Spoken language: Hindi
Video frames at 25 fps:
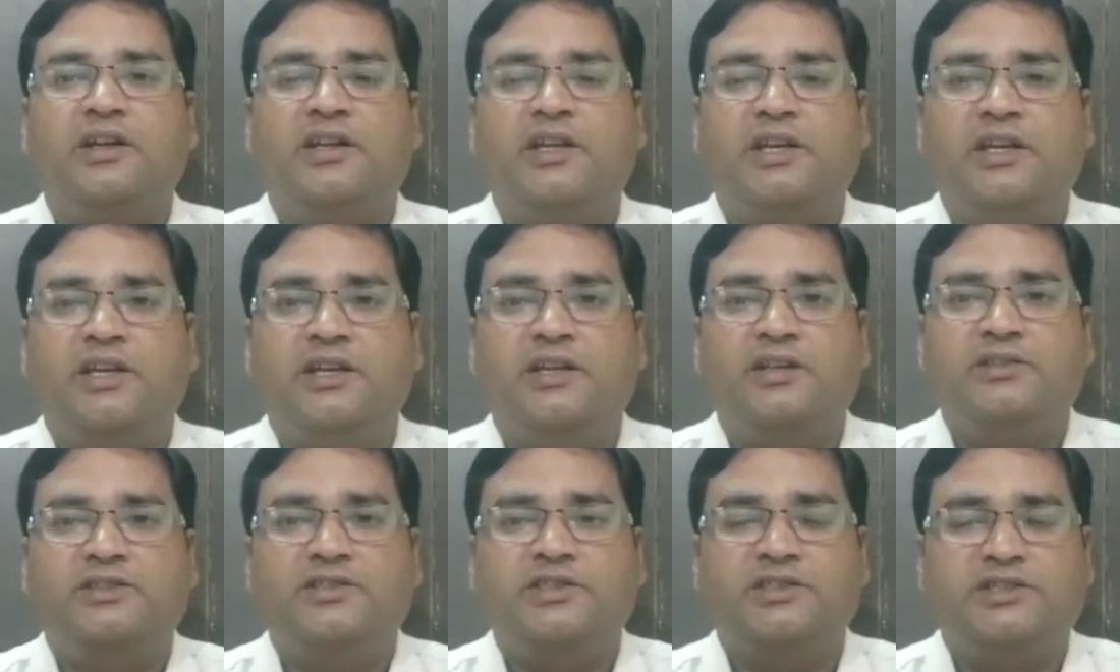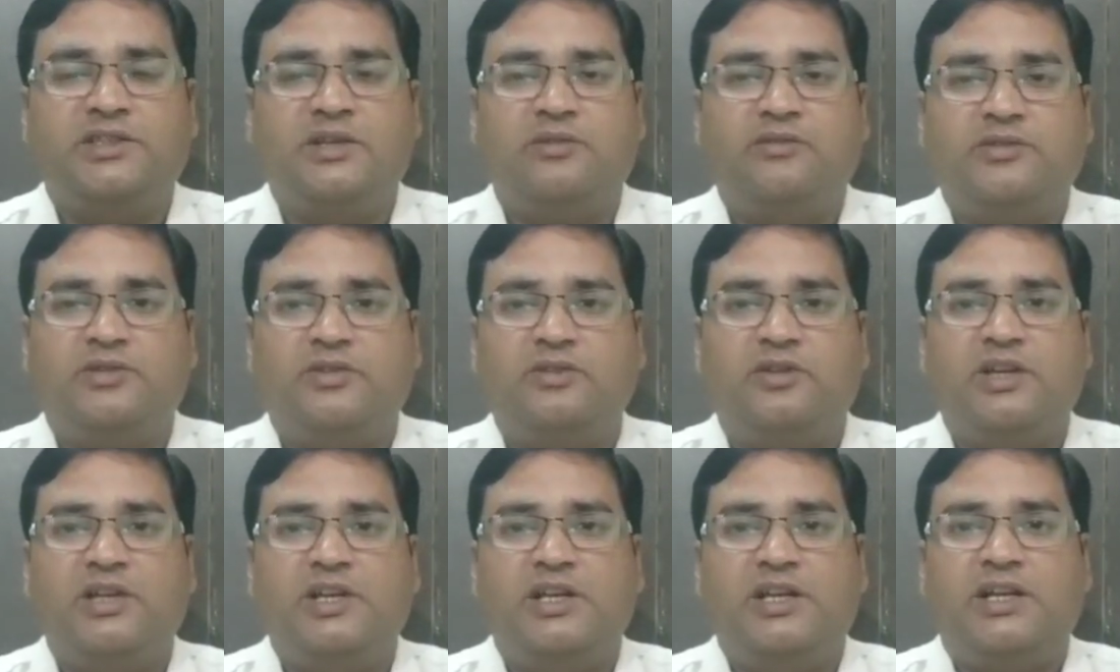कि शिक्षा
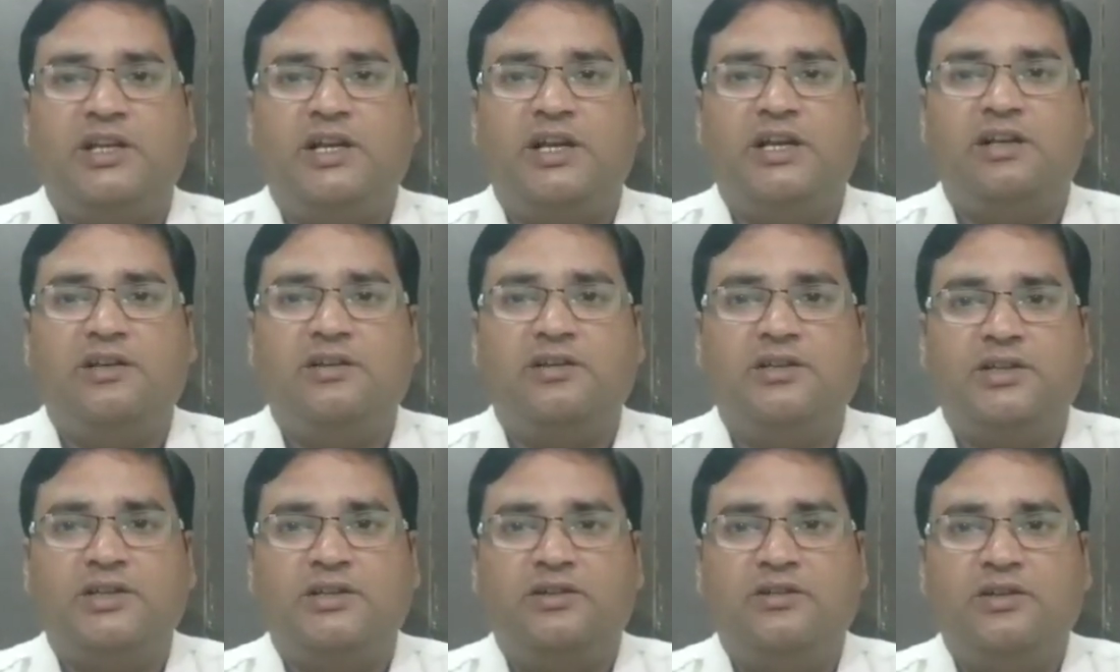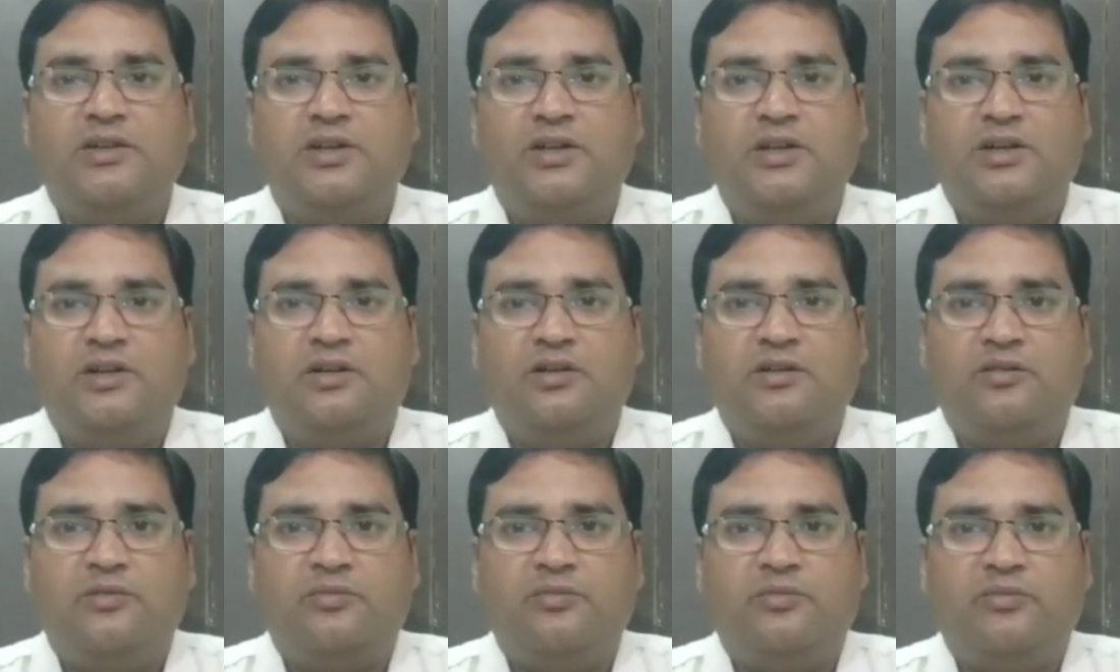मित्रों के लिए कल
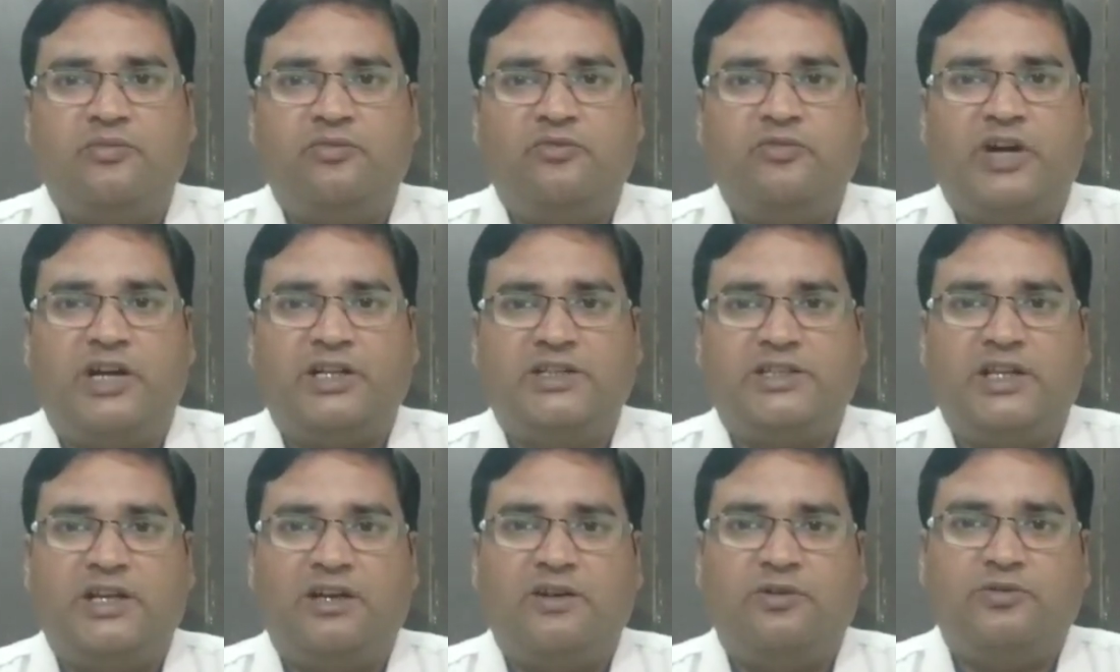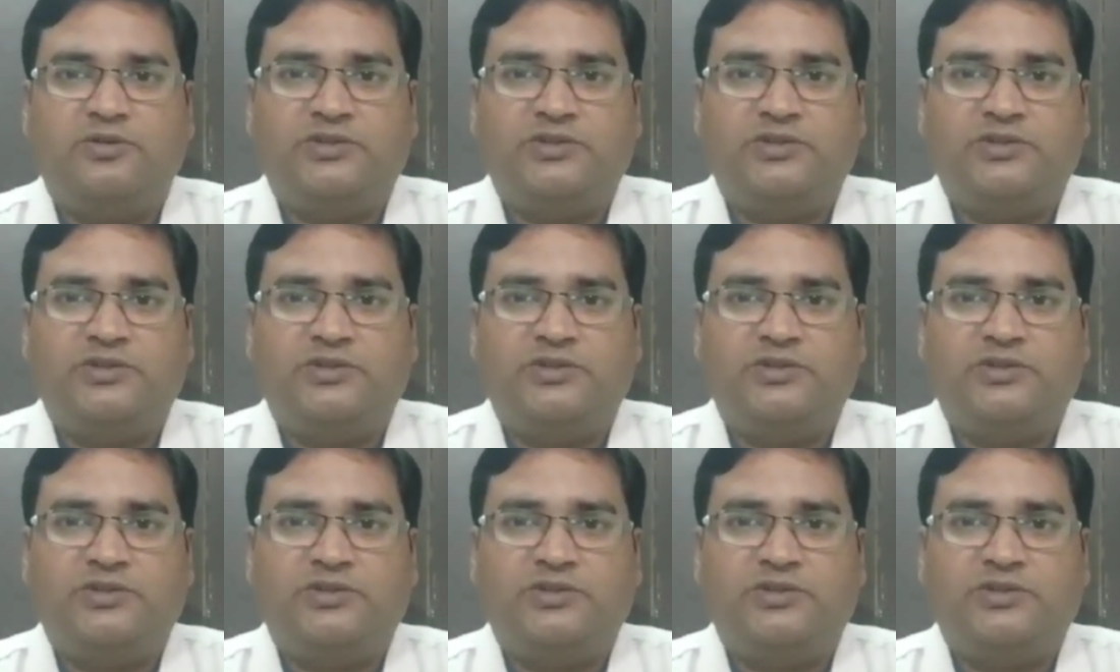वार्ता